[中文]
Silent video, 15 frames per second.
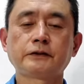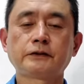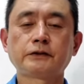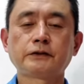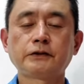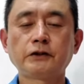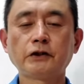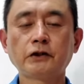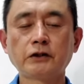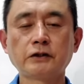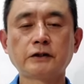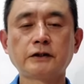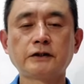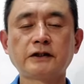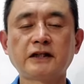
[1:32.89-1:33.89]
第二个
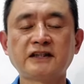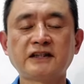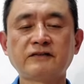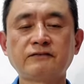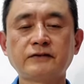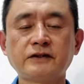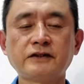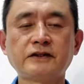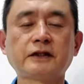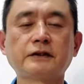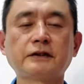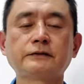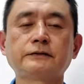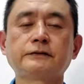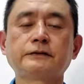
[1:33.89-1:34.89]
跟大家分享，
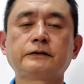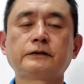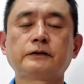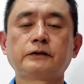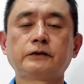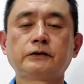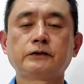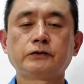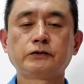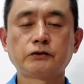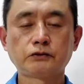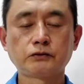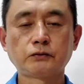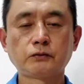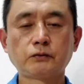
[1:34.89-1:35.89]
就
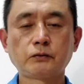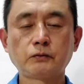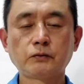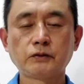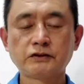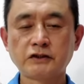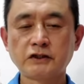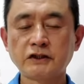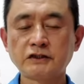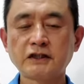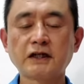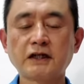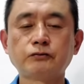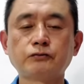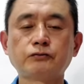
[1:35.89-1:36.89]
是我现
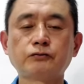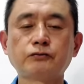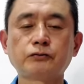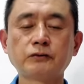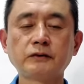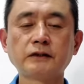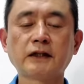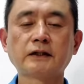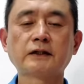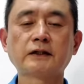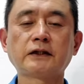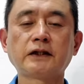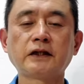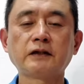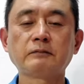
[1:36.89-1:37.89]
在居然
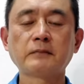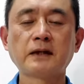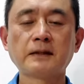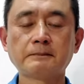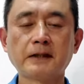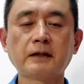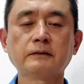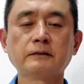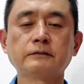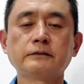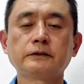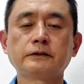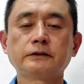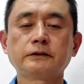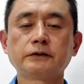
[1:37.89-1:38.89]
可以慢跑
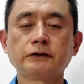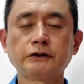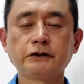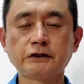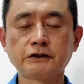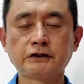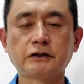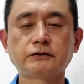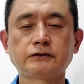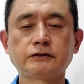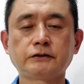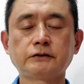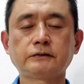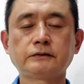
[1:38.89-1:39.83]
一个小时，